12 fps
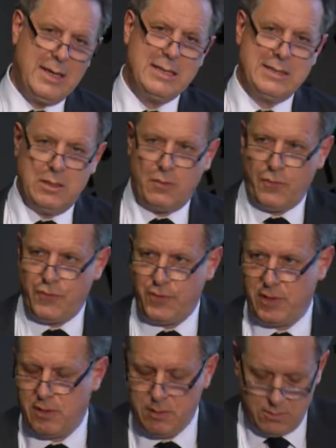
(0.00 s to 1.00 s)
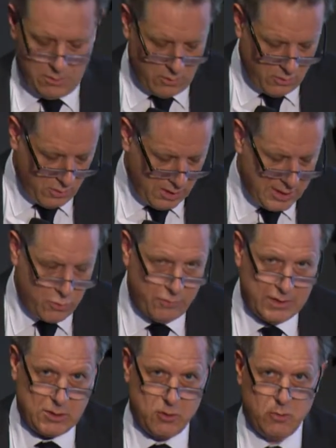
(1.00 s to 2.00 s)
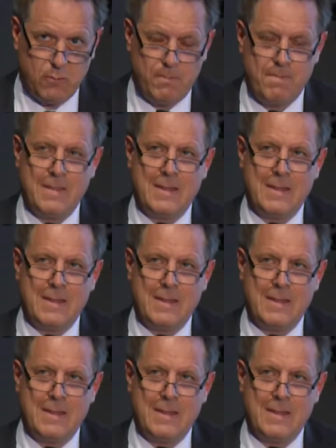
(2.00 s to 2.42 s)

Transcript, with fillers: et c'est enfin euh, l'innovation.